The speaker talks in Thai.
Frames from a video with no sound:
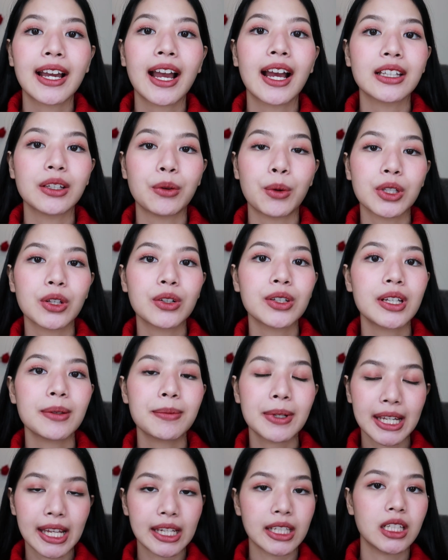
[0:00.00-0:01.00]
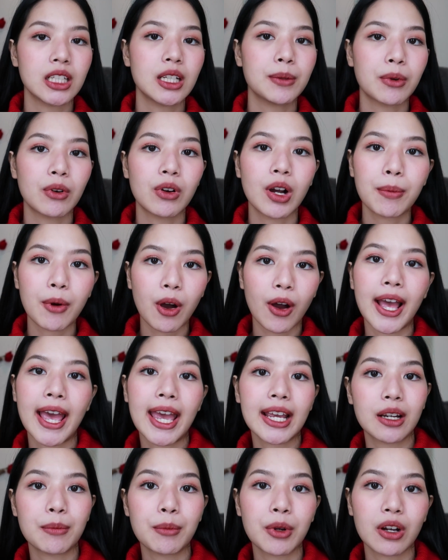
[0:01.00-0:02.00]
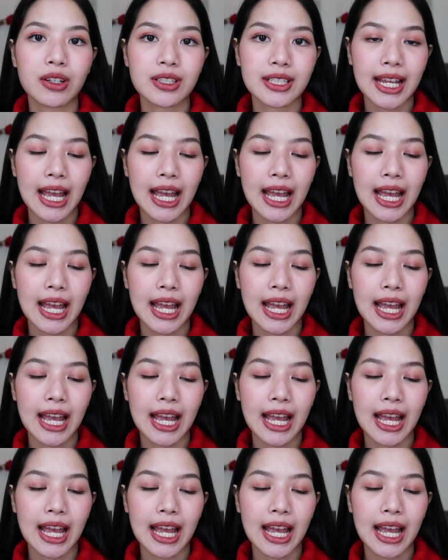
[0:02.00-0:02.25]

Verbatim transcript: นะคะแต่ว่าต้องรีบเกลี่ยนิดนึงเพราะว่าพอแห้งแล้วมันก็